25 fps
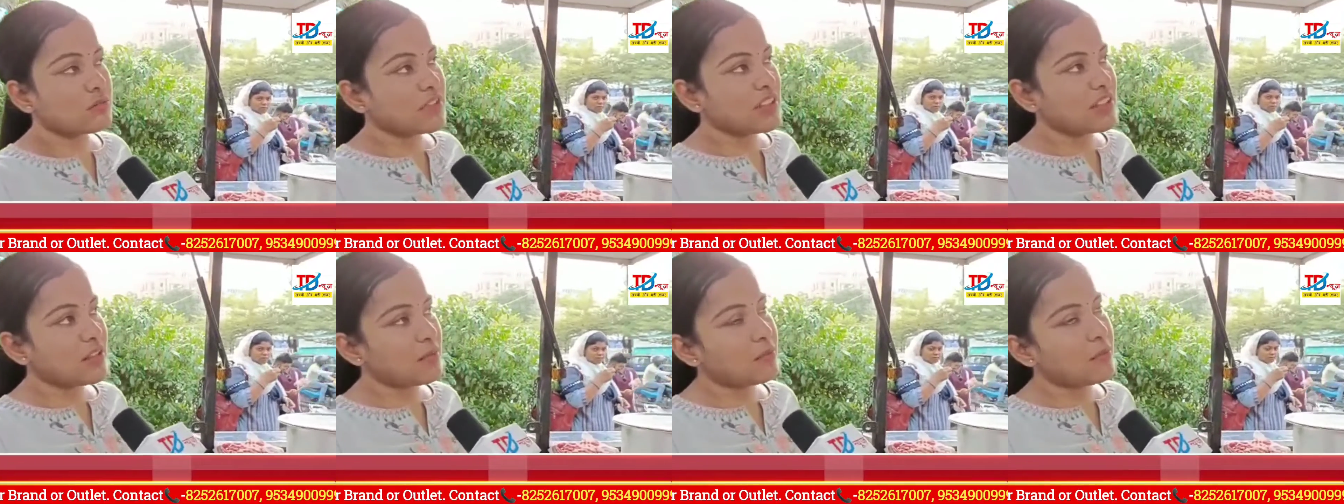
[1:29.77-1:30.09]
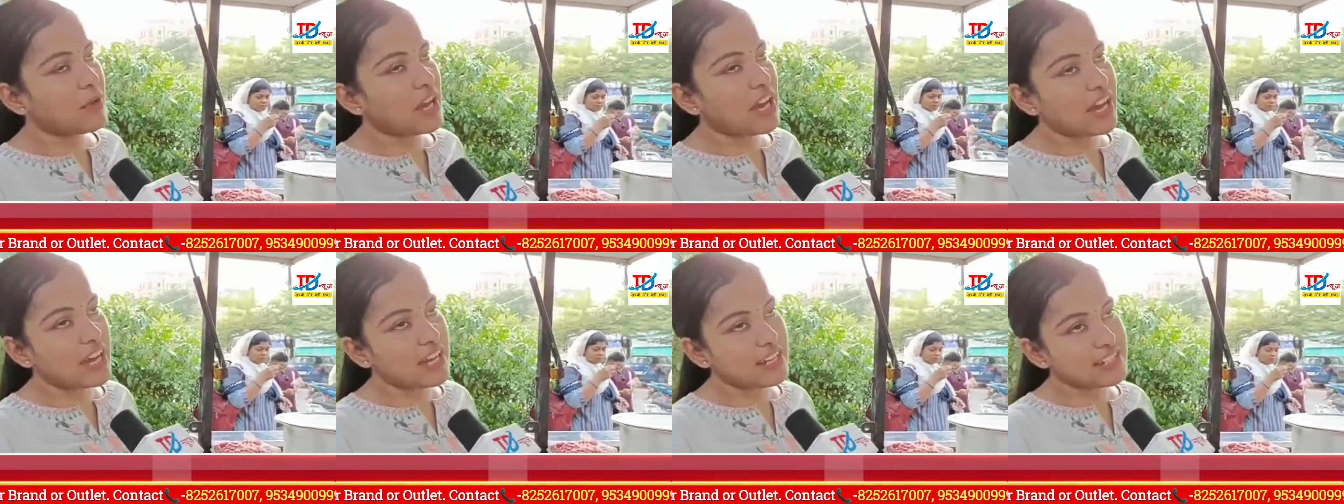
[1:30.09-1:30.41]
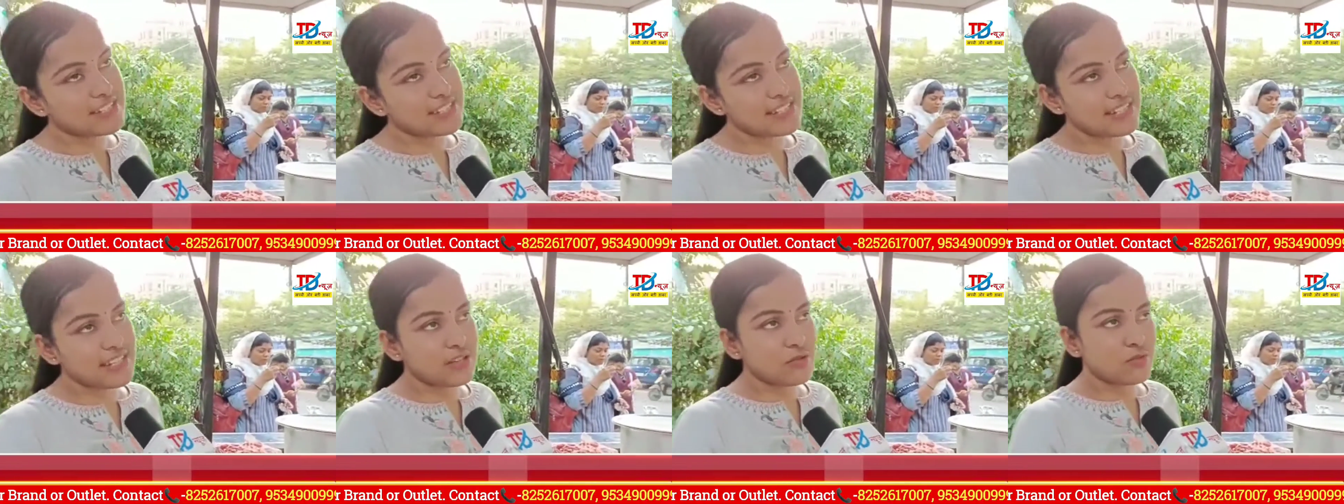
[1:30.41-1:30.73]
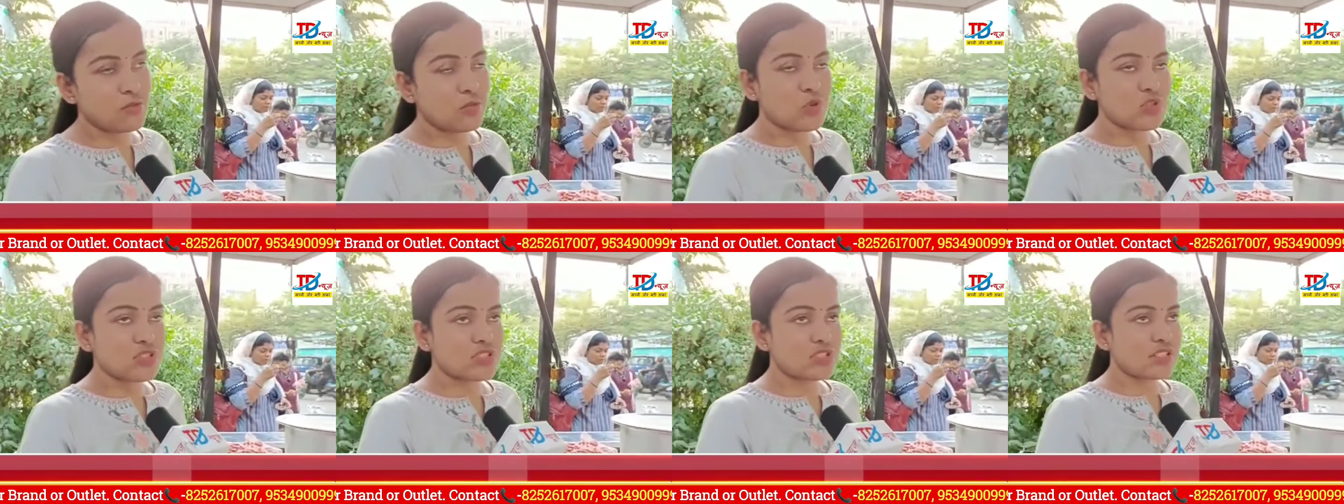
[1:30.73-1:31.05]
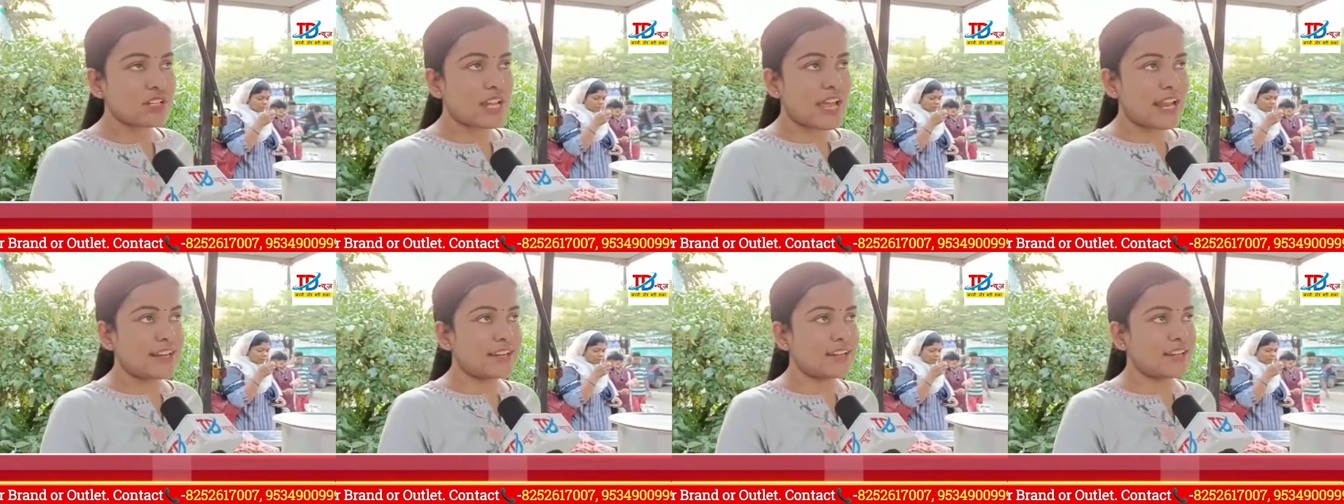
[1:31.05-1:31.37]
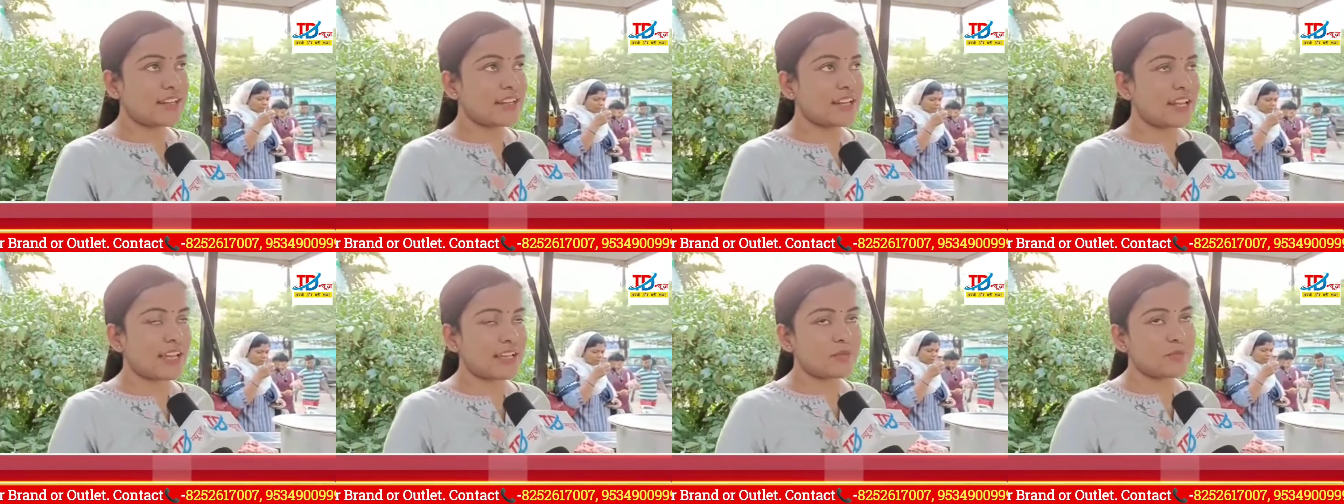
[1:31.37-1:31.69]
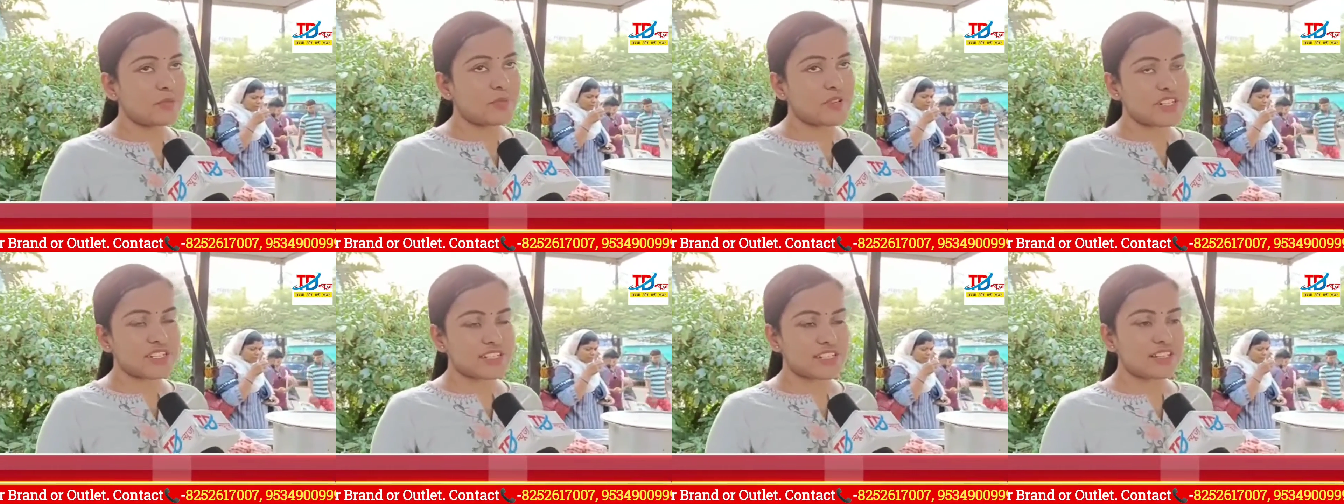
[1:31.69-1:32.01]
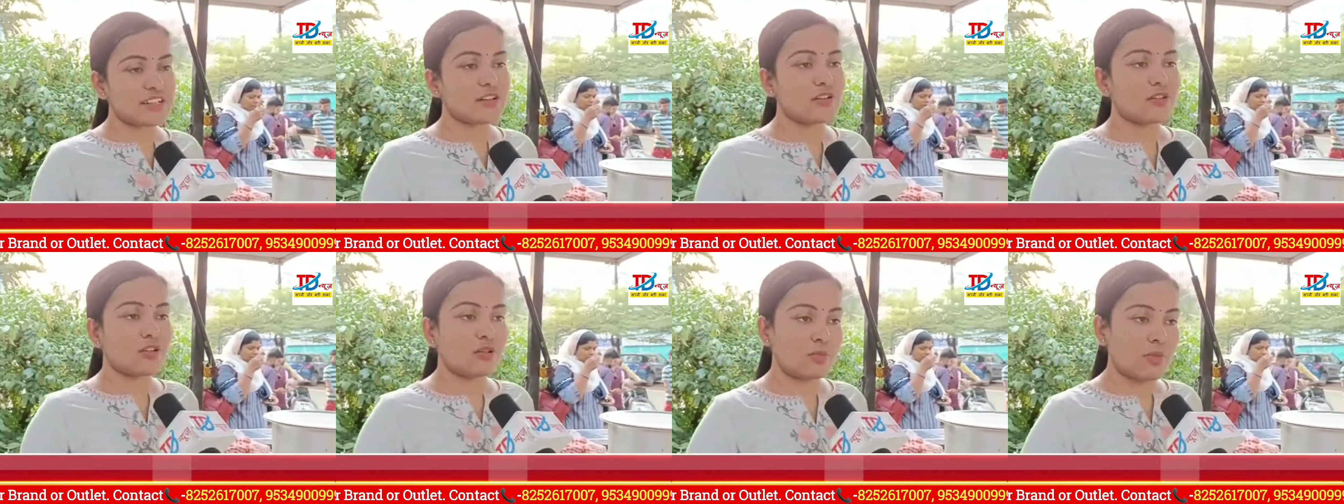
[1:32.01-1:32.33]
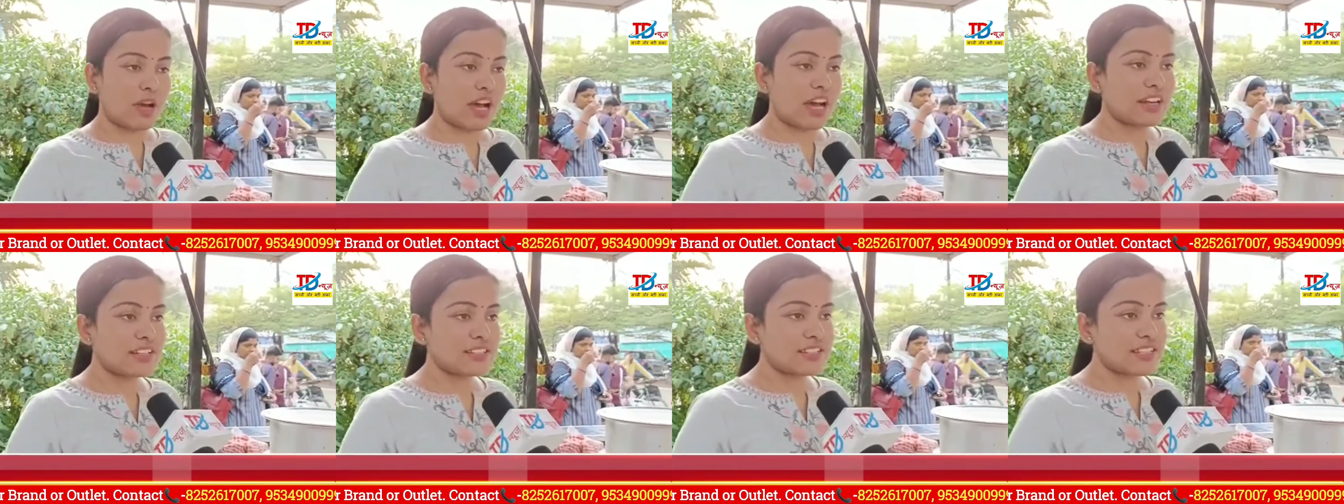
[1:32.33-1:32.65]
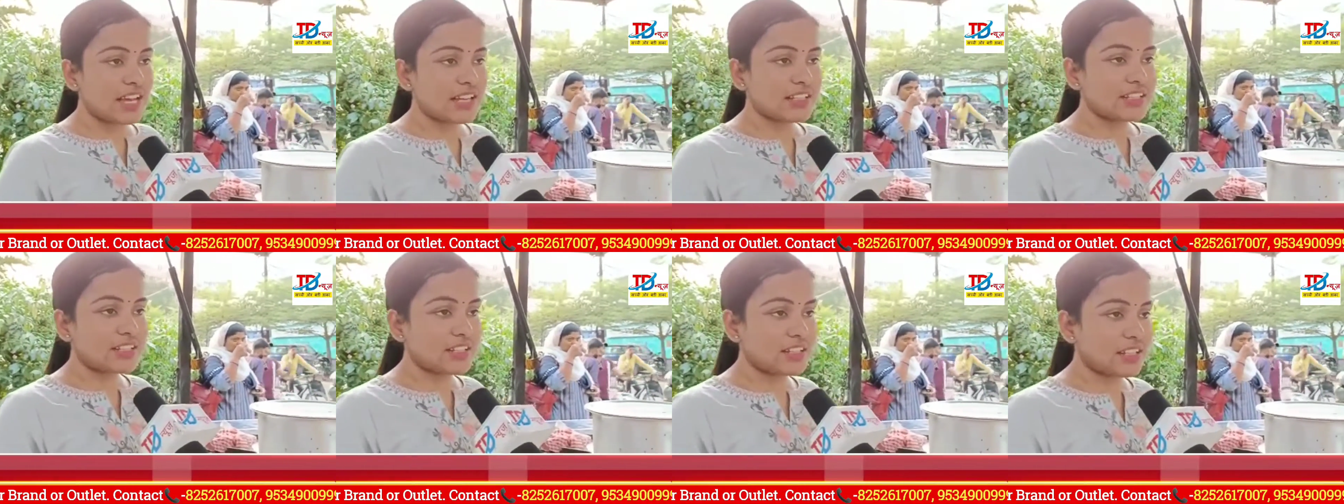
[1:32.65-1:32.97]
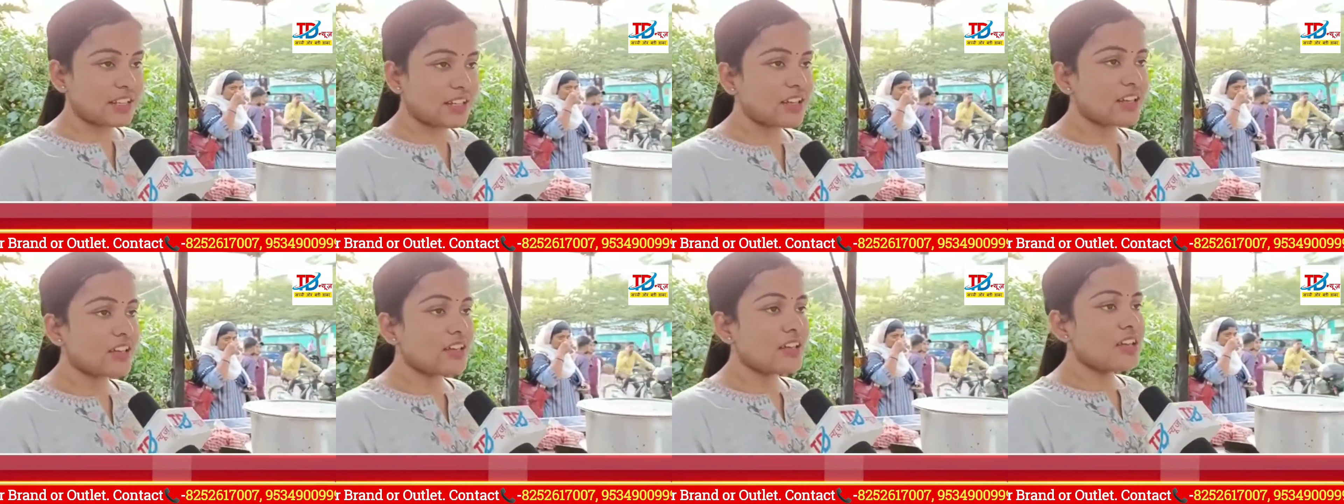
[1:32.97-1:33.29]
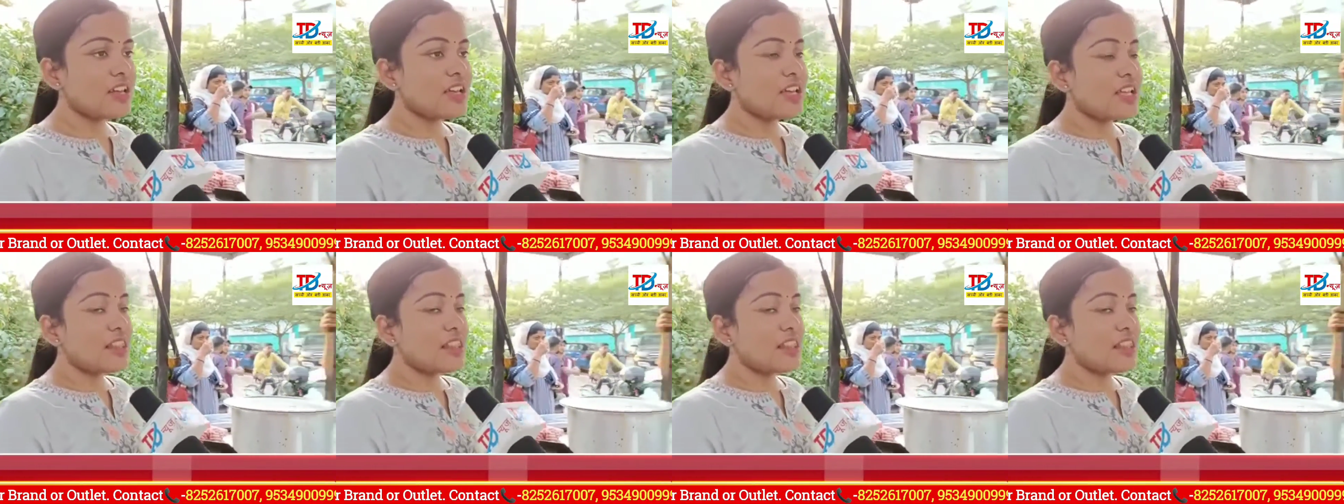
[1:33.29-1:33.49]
मतलब बाहर से ही मोस्ट 99 परसेंट लोग बाहर से आते थे